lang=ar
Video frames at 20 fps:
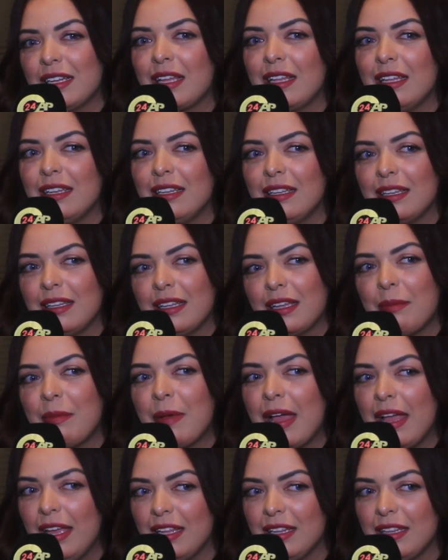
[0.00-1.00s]

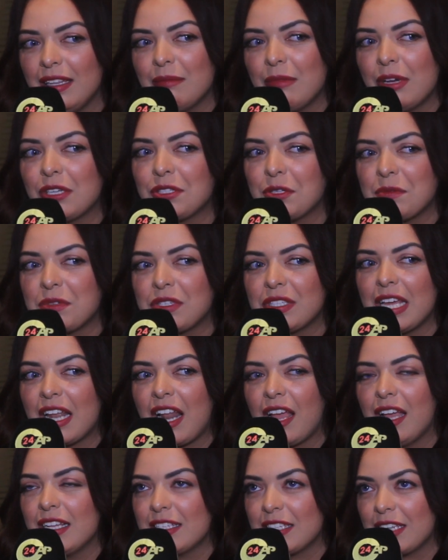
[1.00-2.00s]
القباحين اللي ما خصهمش
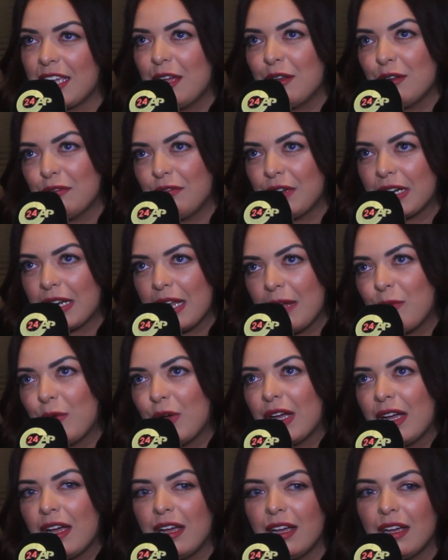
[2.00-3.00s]
الصراحه يتقالوا في الراب
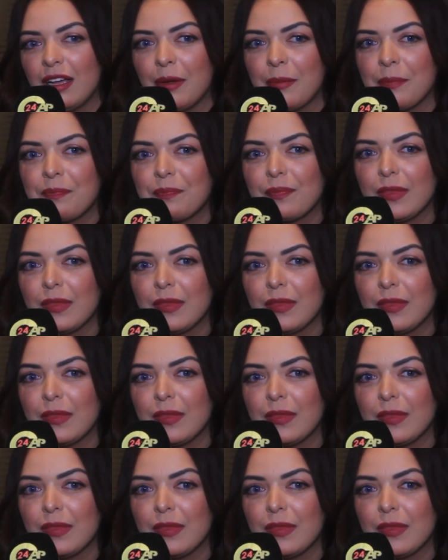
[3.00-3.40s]
واخا